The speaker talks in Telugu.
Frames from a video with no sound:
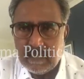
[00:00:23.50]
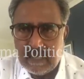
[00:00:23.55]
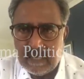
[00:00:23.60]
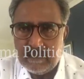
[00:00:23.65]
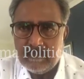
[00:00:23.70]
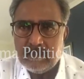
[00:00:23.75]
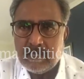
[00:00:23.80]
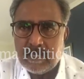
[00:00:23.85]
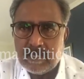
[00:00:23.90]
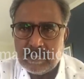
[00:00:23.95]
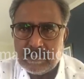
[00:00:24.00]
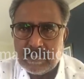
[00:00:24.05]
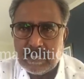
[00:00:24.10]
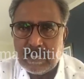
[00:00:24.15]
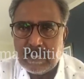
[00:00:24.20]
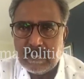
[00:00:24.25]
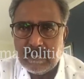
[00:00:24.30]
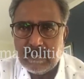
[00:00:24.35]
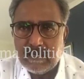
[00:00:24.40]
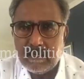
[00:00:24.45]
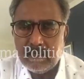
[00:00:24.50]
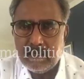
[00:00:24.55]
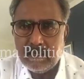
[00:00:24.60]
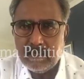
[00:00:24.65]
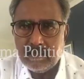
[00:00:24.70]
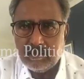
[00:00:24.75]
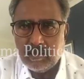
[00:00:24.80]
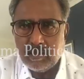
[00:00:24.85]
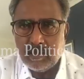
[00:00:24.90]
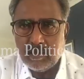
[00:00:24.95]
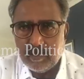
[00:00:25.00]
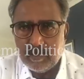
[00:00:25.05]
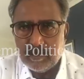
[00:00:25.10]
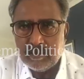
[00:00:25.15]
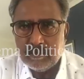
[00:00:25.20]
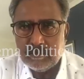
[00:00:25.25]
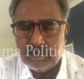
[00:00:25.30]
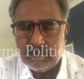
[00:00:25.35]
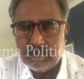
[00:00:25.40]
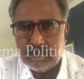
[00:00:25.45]
ఆయనతో నాకు చాలా ఎక్కువ
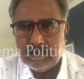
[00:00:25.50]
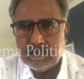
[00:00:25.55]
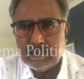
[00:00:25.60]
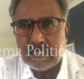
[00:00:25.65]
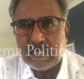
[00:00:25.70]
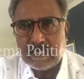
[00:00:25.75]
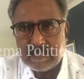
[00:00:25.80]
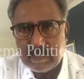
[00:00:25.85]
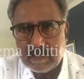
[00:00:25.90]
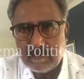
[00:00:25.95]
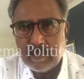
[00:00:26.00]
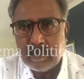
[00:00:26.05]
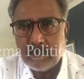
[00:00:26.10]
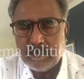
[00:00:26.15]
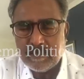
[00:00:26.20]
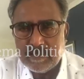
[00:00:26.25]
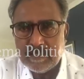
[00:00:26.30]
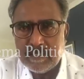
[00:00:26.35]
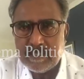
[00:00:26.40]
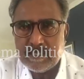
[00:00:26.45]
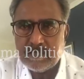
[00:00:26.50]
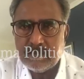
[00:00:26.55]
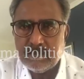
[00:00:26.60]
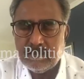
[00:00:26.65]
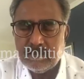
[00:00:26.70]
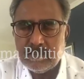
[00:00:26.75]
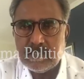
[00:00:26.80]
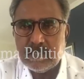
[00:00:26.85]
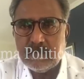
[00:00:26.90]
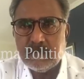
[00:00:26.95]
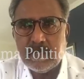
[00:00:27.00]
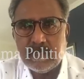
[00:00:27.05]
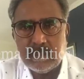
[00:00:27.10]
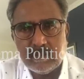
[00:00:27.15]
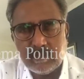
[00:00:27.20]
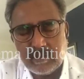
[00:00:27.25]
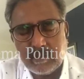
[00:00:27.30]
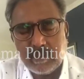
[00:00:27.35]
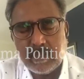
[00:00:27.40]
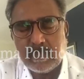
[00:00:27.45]
అనుబంధం చాలా సినిమాలు పనిచేసాం
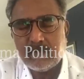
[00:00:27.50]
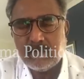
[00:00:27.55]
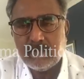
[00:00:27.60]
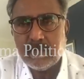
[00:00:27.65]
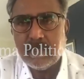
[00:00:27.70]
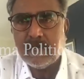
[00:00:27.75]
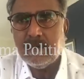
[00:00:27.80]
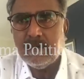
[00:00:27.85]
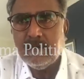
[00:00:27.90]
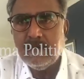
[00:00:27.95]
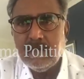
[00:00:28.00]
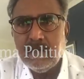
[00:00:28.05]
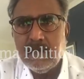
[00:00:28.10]
సినిమాలతో కాకుండా